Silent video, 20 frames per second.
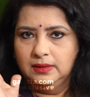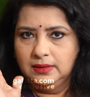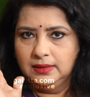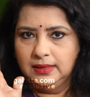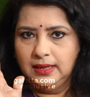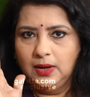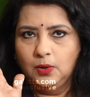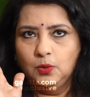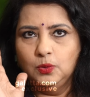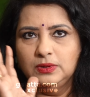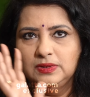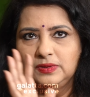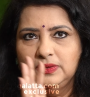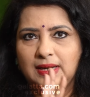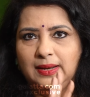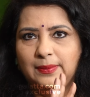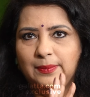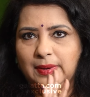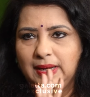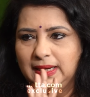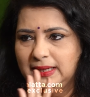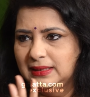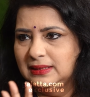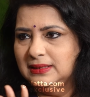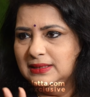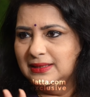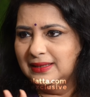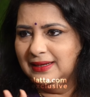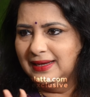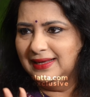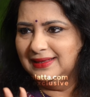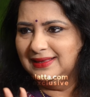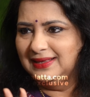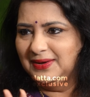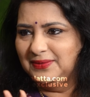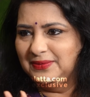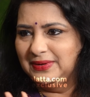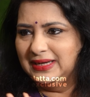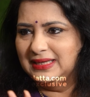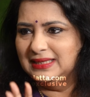க்ளவுட்ஸ்லாம் மறைஞ்சிருக்கே
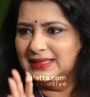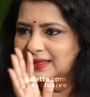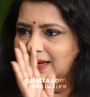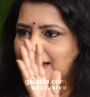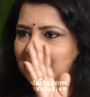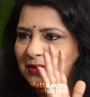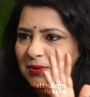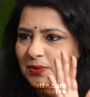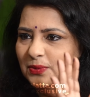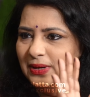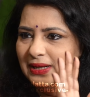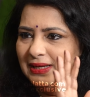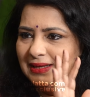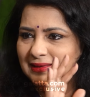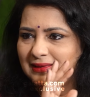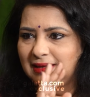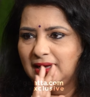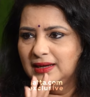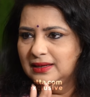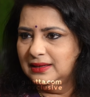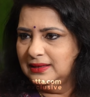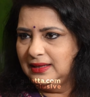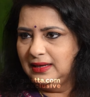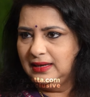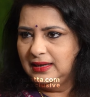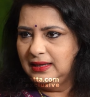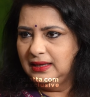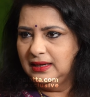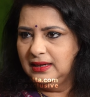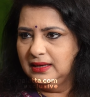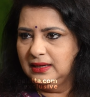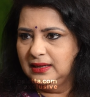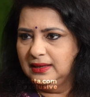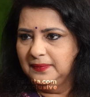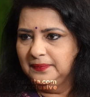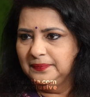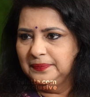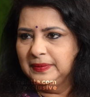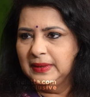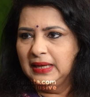தவிர சன்னோட தாக்குதல் இருக்குது